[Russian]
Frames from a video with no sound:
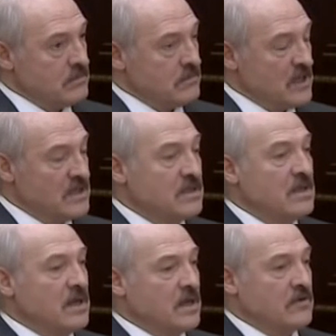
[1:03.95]

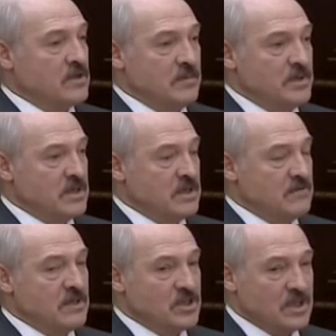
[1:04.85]
Валентин Олегович
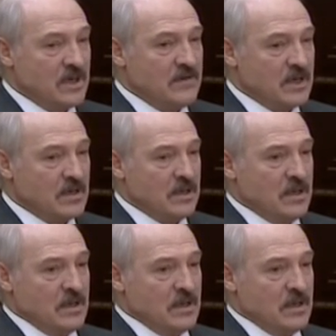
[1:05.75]
объективный человек.